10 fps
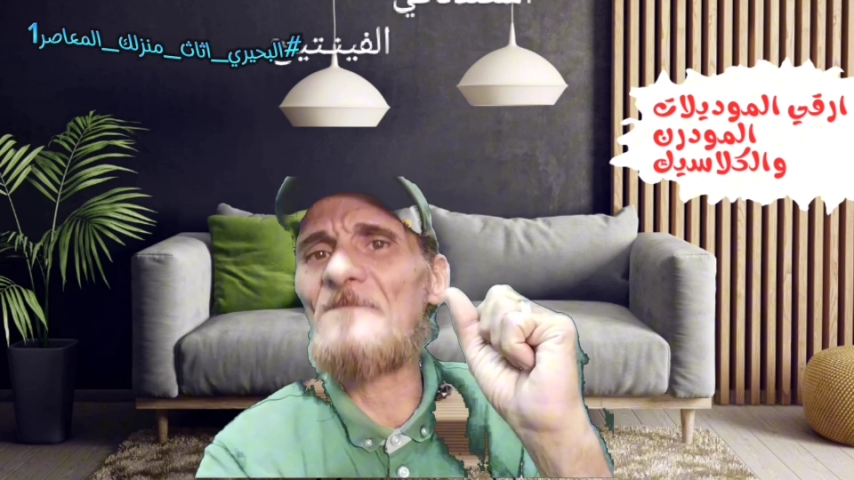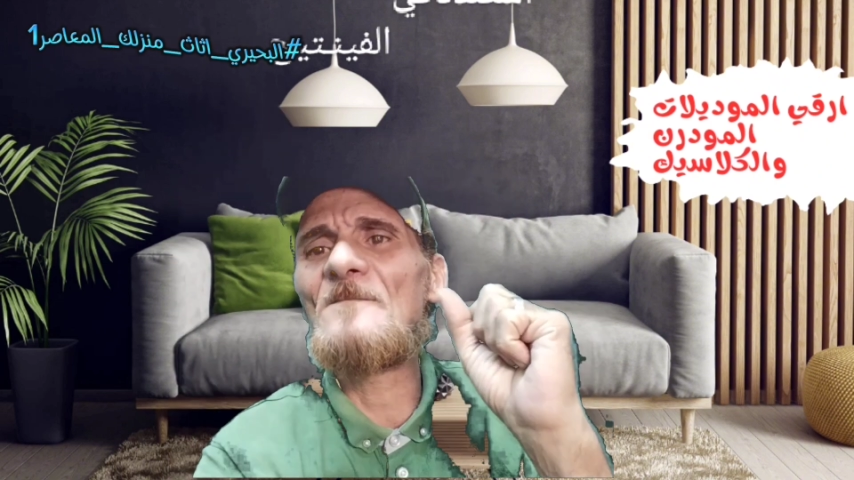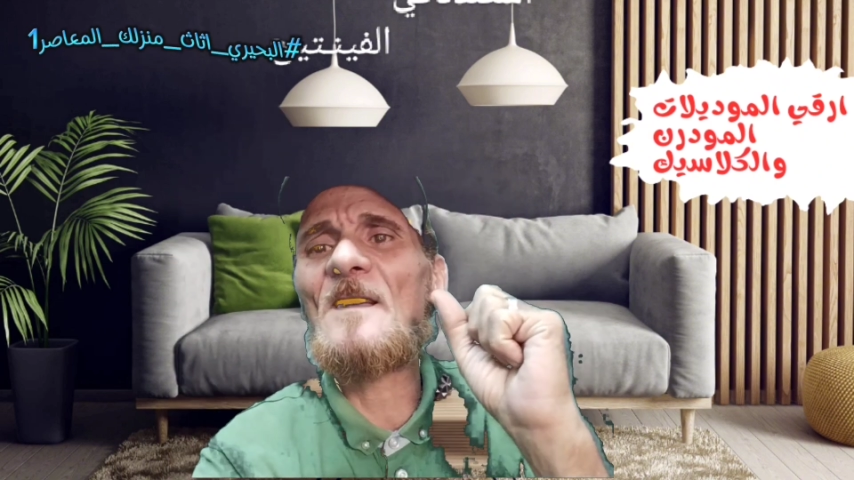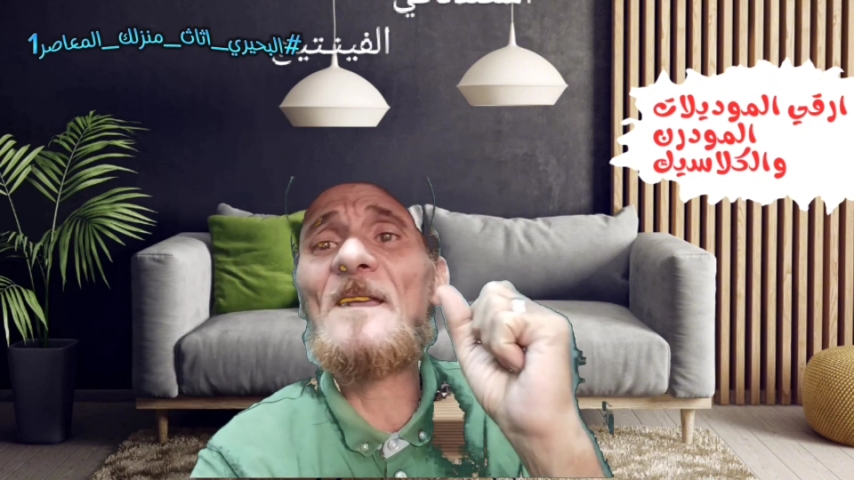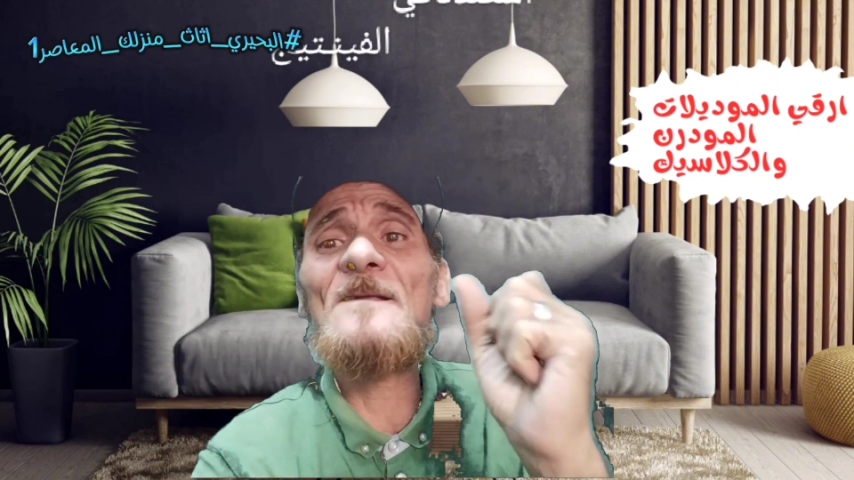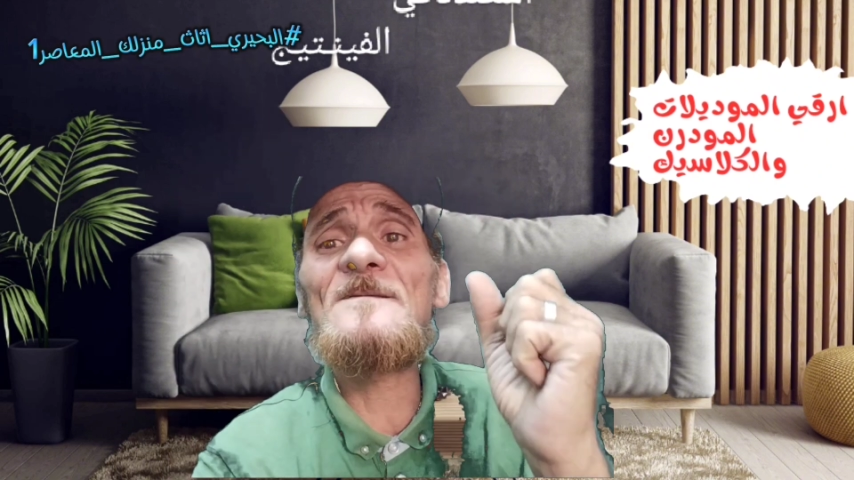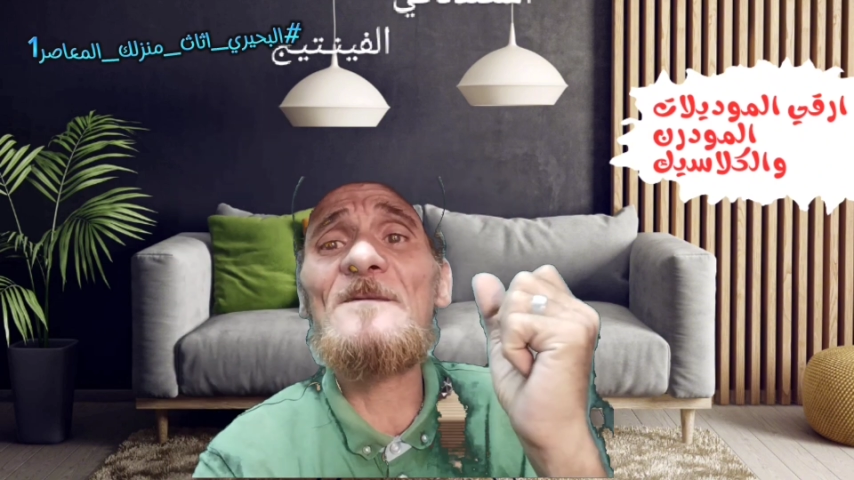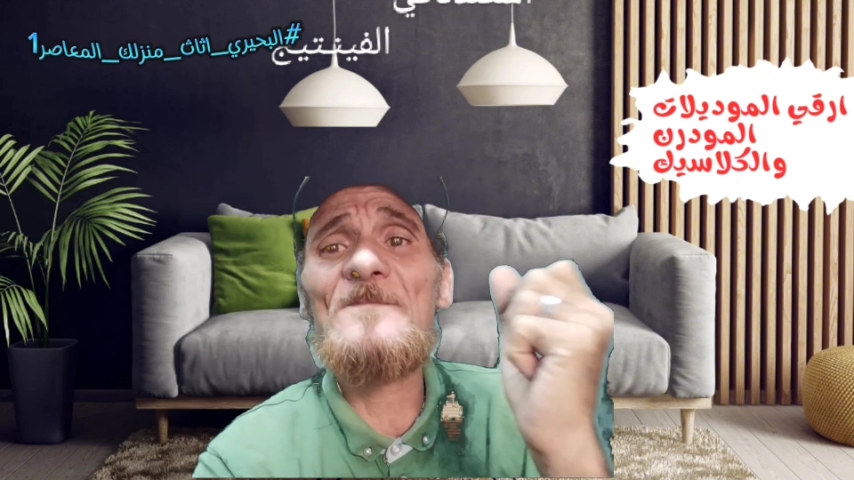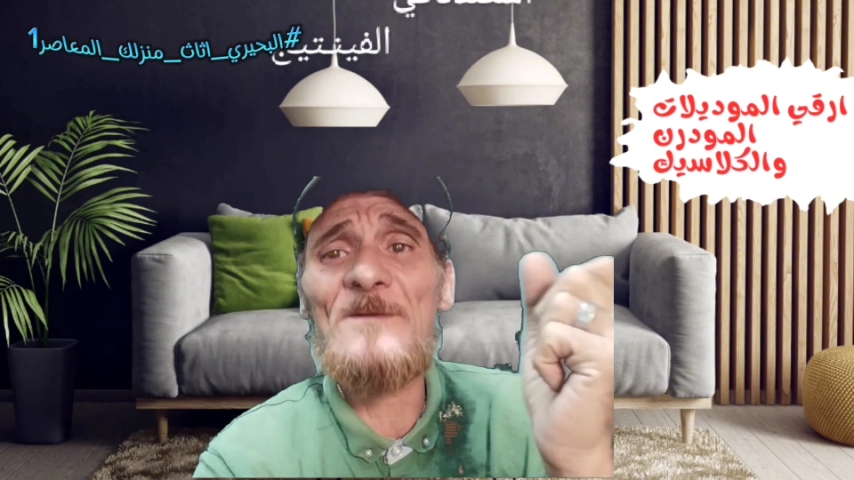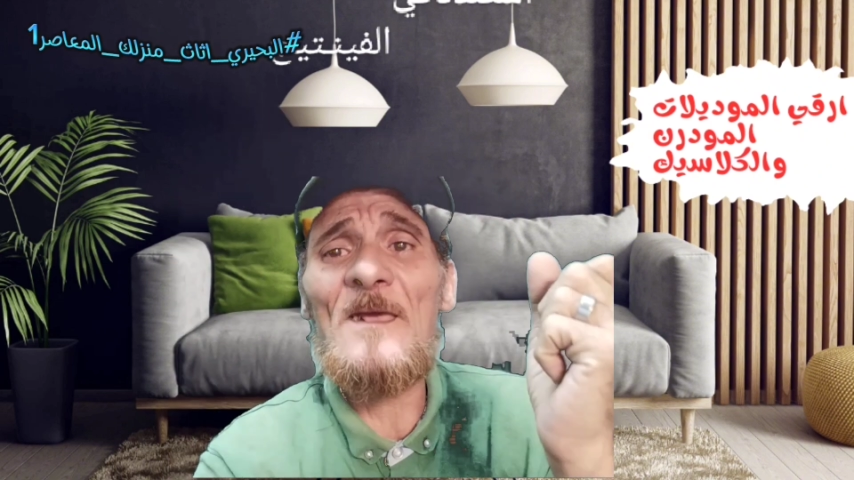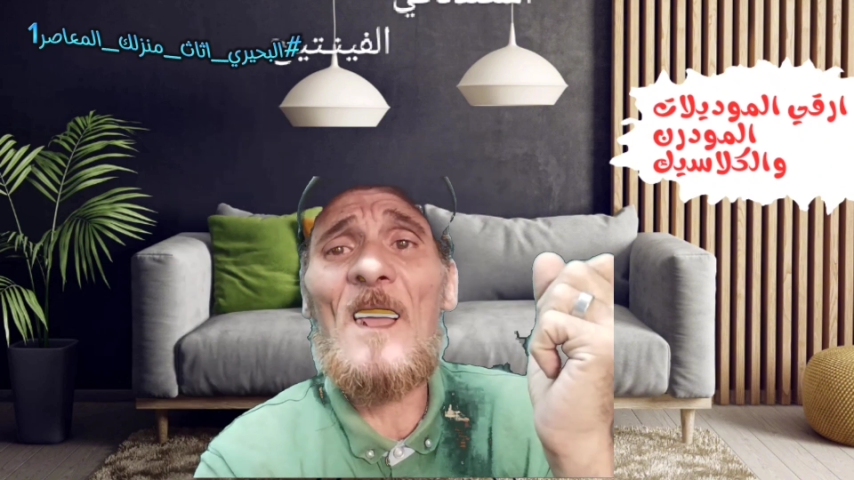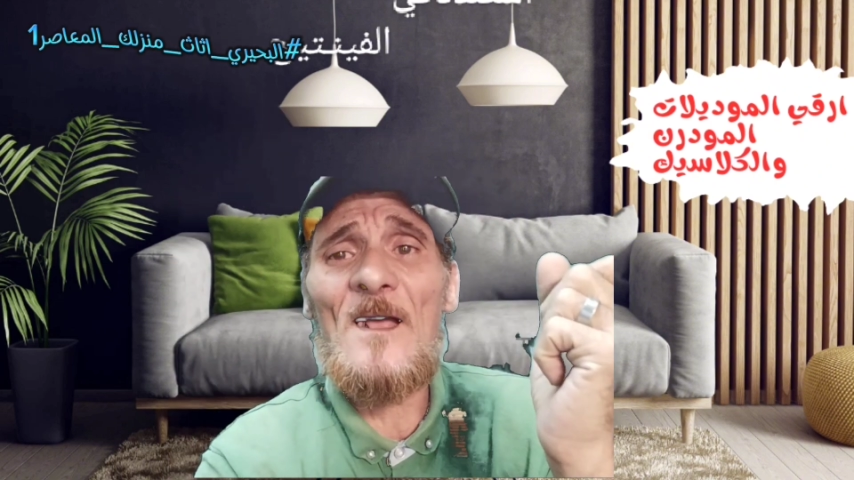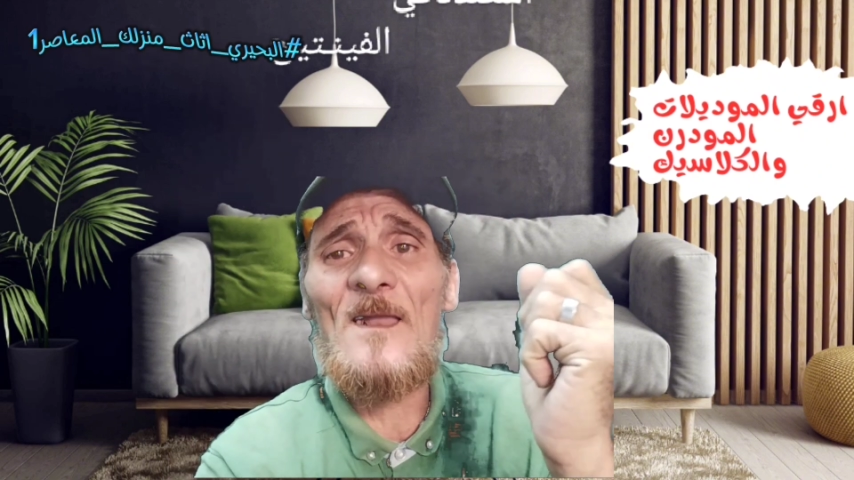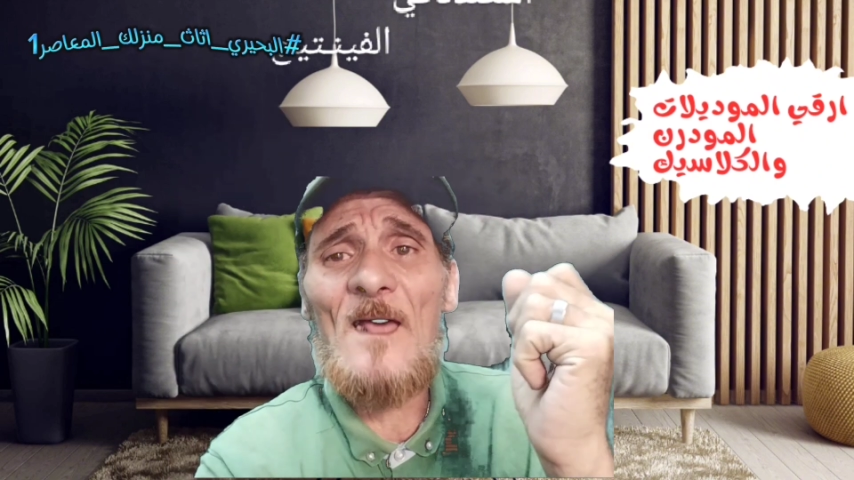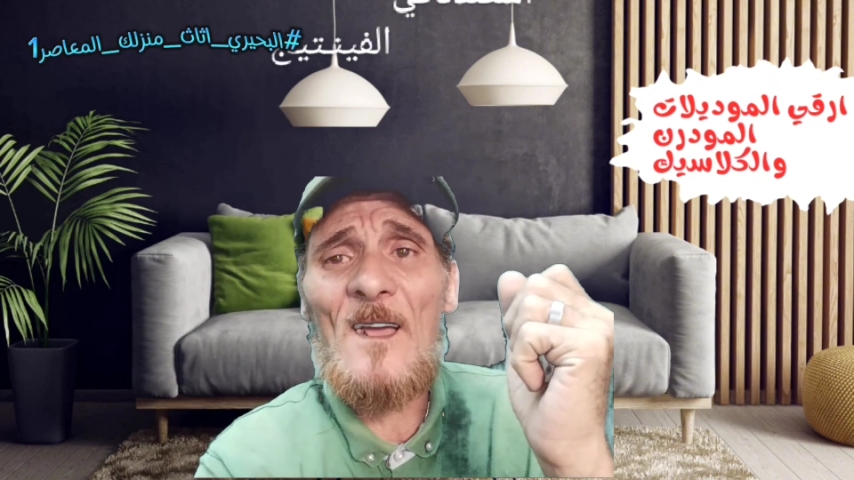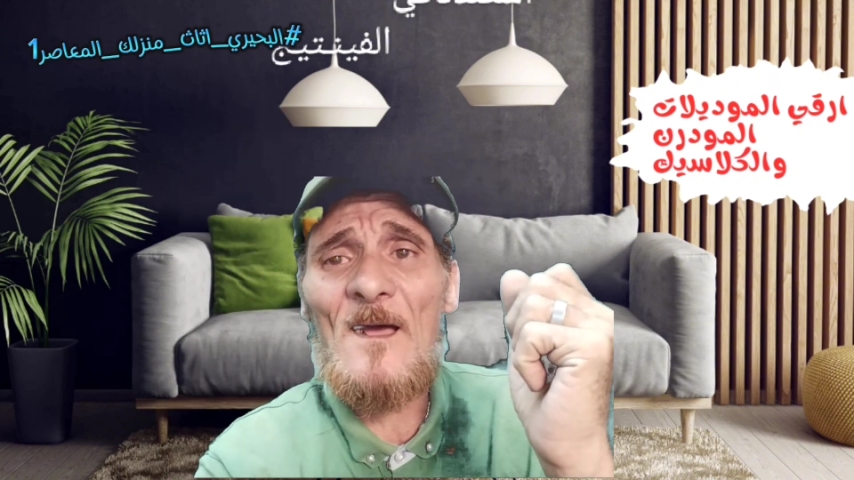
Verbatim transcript: ما كانش فيه حد